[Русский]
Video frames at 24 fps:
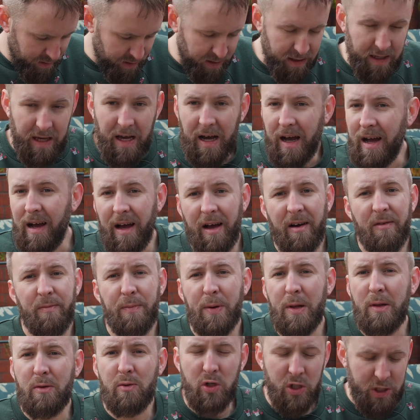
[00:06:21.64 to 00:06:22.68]
Я в
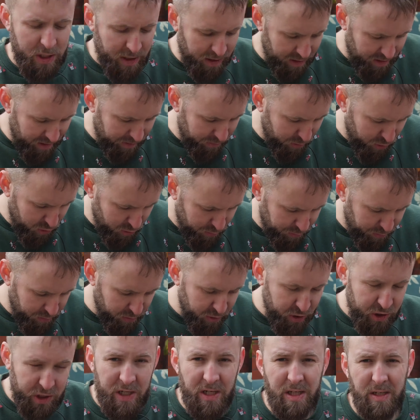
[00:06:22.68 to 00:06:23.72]
предвкушении того, что
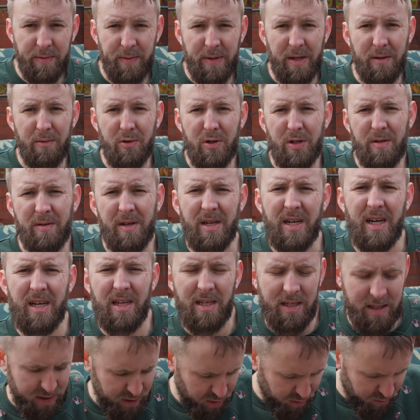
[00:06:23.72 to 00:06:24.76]
получилось, потому что мне
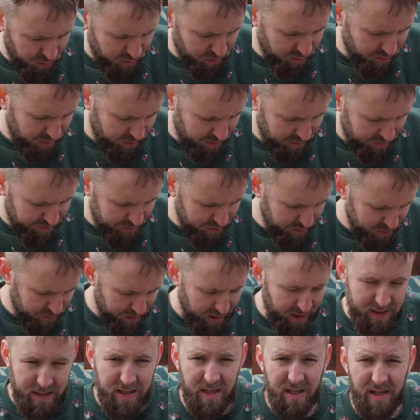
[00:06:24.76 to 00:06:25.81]
кажется, что все
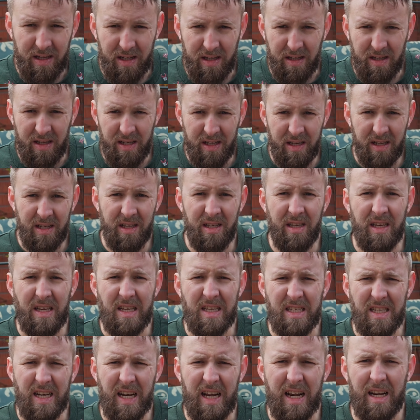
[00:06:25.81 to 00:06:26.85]
я сделал не
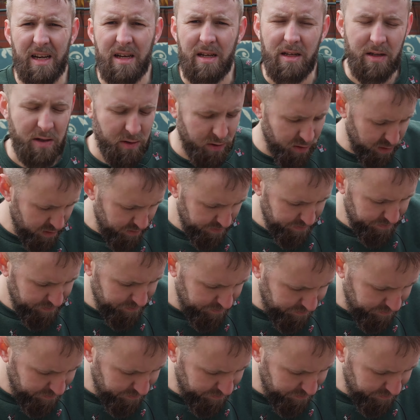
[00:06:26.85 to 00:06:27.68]
идеально, но